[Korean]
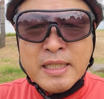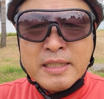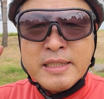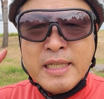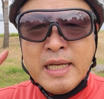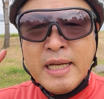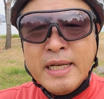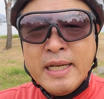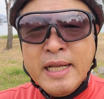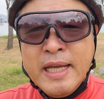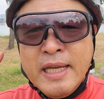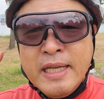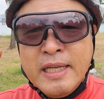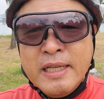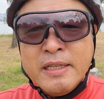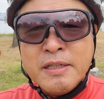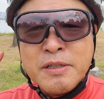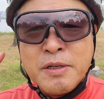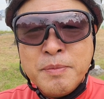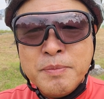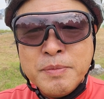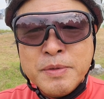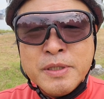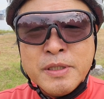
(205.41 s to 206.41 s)
사례의
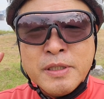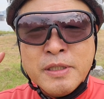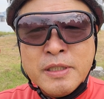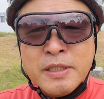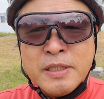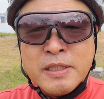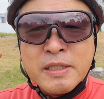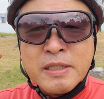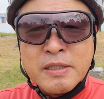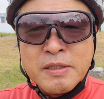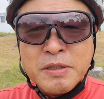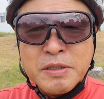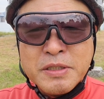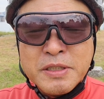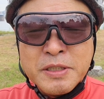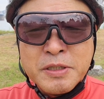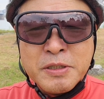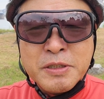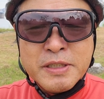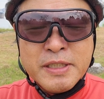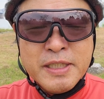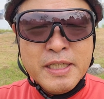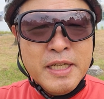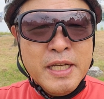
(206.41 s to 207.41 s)
검증을 거친
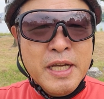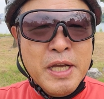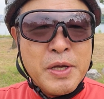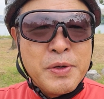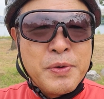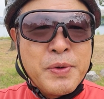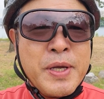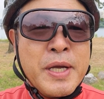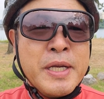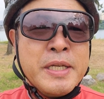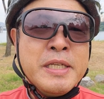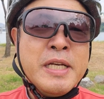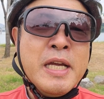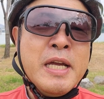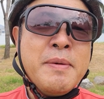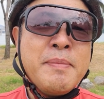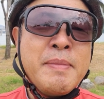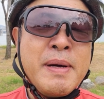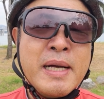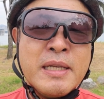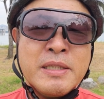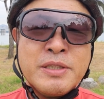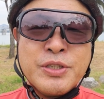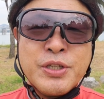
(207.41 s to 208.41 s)
것이 굉장히
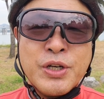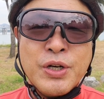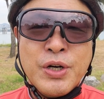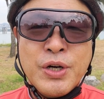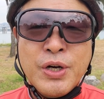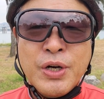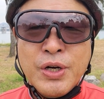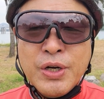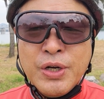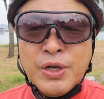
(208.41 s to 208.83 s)
많죠.